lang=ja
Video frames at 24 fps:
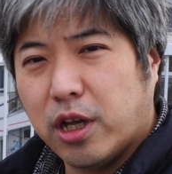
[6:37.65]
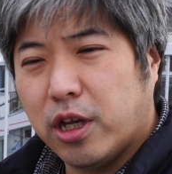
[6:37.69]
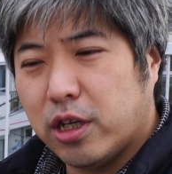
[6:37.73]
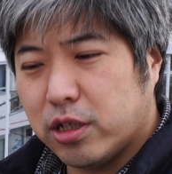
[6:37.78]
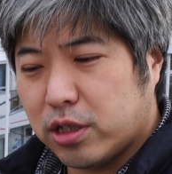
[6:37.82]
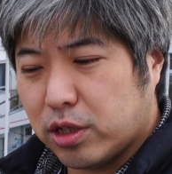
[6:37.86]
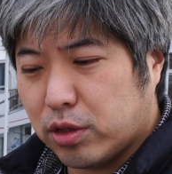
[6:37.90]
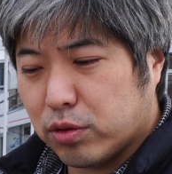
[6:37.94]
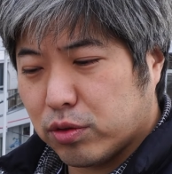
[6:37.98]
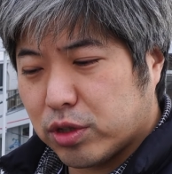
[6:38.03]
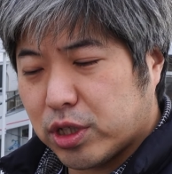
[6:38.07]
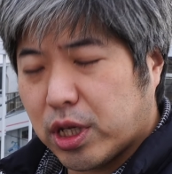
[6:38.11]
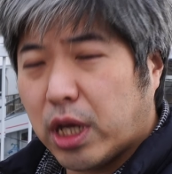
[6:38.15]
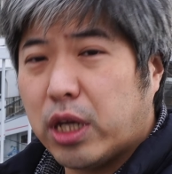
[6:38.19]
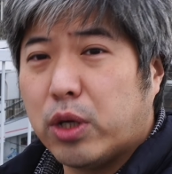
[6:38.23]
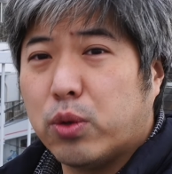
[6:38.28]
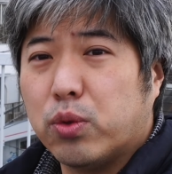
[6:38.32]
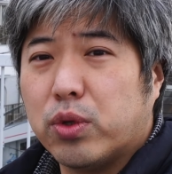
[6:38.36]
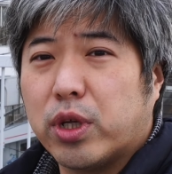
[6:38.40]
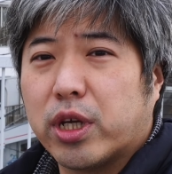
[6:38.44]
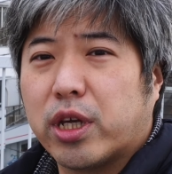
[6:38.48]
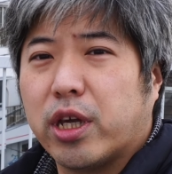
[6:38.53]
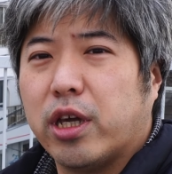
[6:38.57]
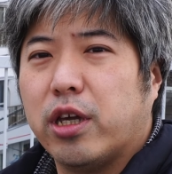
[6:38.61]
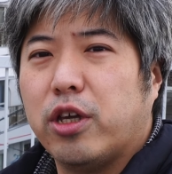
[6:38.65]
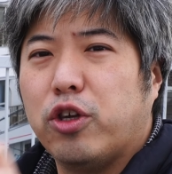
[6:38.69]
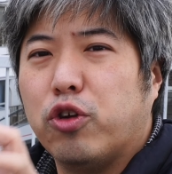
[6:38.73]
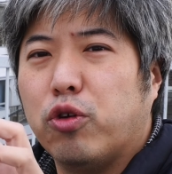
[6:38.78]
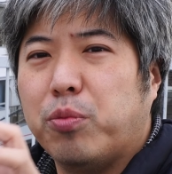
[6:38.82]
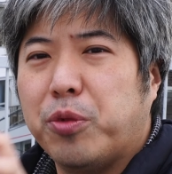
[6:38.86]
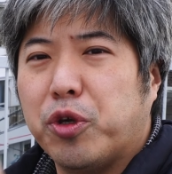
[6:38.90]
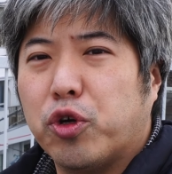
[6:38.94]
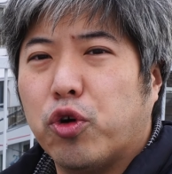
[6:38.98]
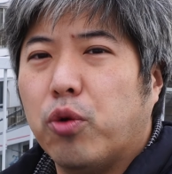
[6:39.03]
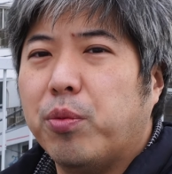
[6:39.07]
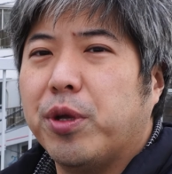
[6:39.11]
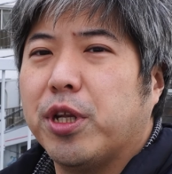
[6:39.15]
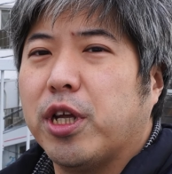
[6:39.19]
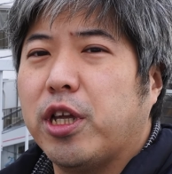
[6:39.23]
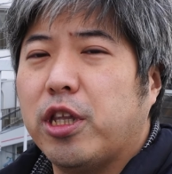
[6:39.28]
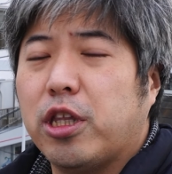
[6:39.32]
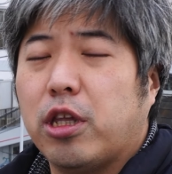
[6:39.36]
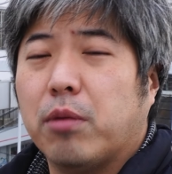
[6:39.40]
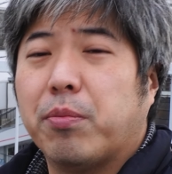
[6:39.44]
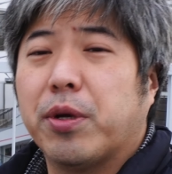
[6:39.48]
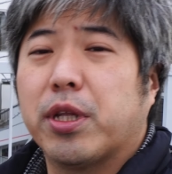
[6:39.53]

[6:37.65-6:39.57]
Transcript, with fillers: それの最後だけ読み込めないってい